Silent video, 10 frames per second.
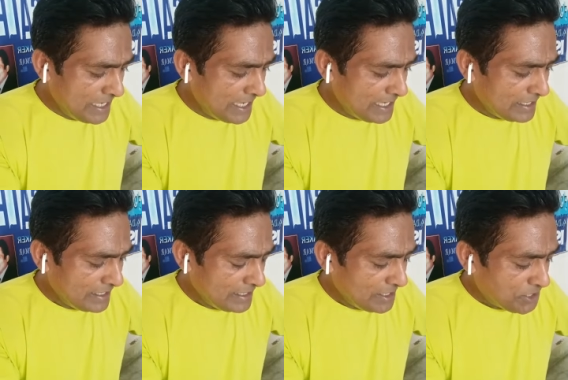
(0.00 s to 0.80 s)
ये
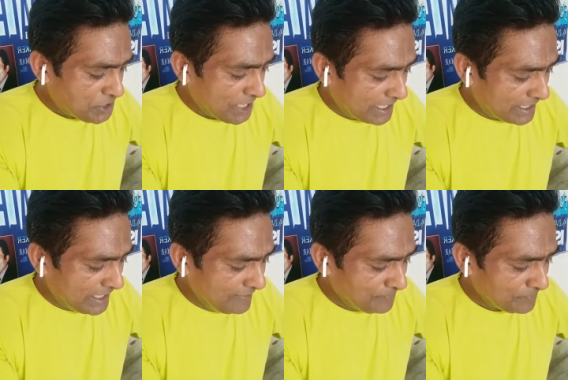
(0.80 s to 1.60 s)
शहर
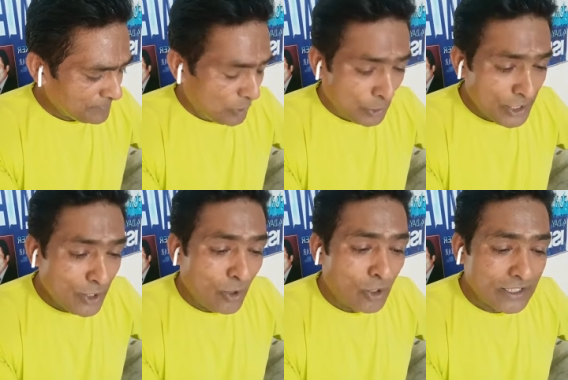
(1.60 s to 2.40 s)
है और ये
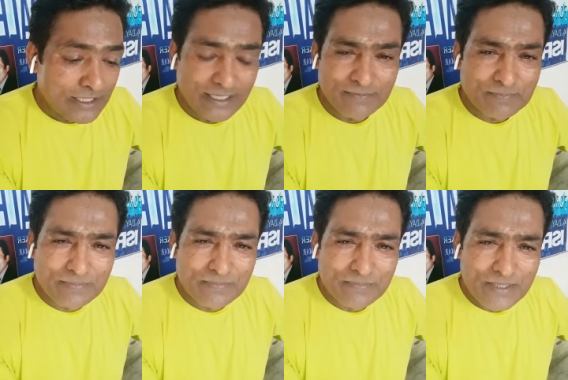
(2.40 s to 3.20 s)
औरत है
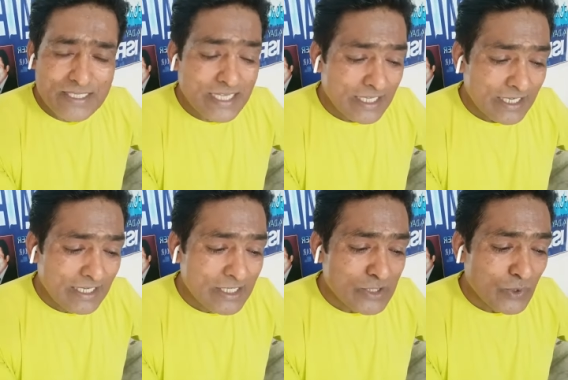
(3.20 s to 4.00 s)
इसके अलग
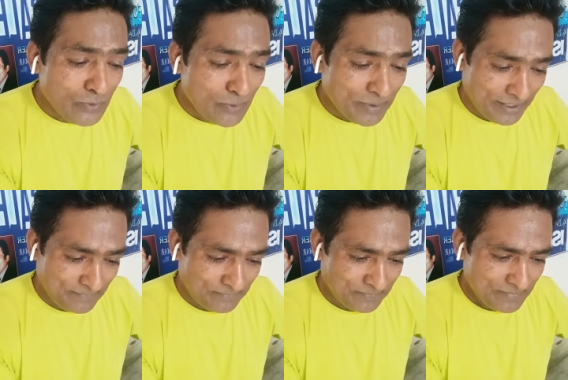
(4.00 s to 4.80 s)
अलग स्वरूप हैं
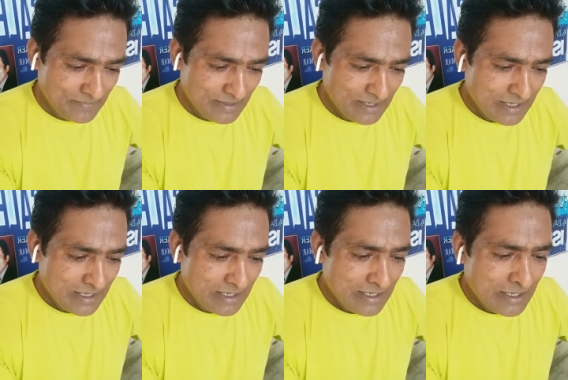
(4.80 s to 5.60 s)

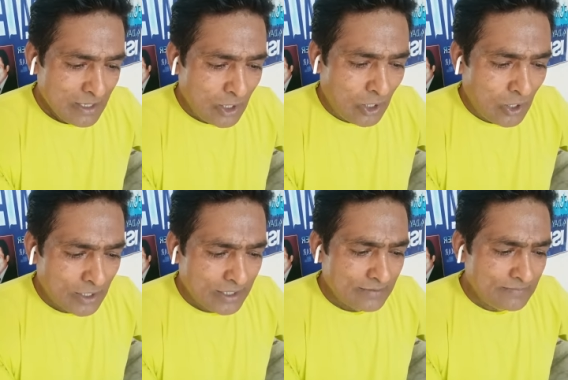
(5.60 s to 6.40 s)

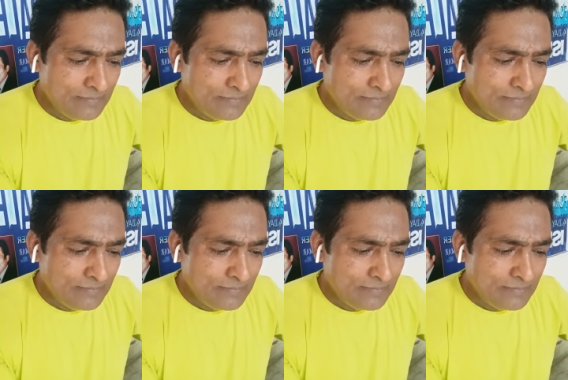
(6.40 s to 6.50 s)
और